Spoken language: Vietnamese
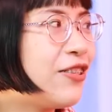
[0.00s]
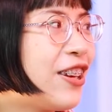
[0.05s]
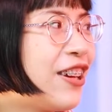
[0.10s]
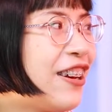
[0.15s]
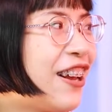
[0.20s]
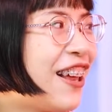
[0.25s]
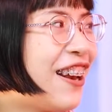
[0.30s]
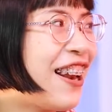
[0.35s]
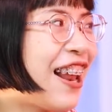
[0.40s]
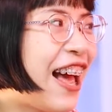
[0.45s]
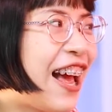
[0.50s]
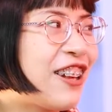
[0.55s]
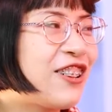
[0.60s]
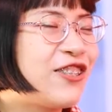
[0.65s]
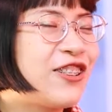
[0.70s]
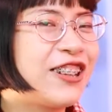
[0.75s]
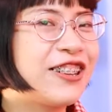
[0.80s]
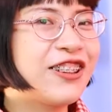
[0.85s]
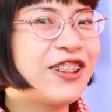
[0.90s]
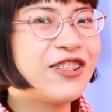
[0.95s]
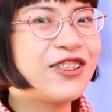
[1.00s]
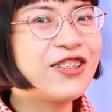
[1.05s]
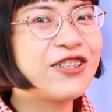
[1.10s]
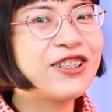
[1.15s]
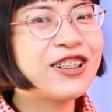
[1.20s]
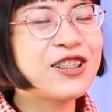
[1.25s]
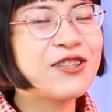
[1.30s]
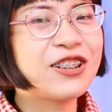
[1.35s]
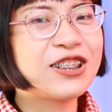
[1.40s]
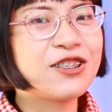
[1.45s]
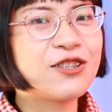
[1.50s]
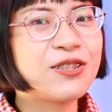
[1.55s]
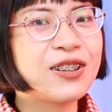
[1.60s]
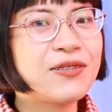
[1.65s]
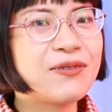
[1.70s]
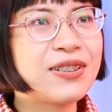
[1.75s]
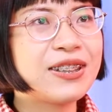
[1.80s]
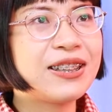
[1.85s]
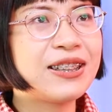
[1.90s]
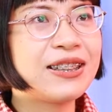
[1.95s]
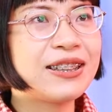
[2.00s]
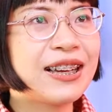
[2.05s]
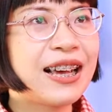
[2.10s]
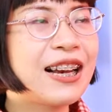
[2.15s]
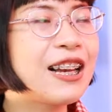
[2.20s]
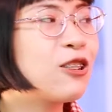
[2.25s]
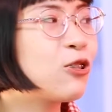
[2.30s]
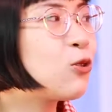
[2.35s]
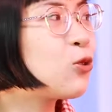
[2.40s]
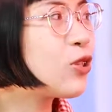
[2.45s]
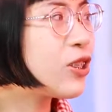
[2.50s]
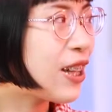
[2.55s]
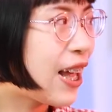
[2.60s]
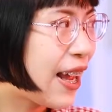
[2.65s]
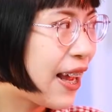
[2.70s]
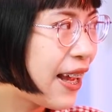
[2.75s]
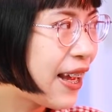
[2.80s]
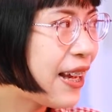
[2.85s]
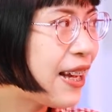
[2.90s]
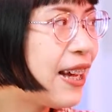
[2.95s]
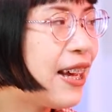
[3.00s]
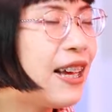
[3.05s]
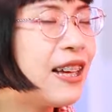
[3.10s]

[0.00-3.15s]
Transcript: cho nên là chuyện tình duyên của các bạn trong năm nay thì khá là suôn sẻ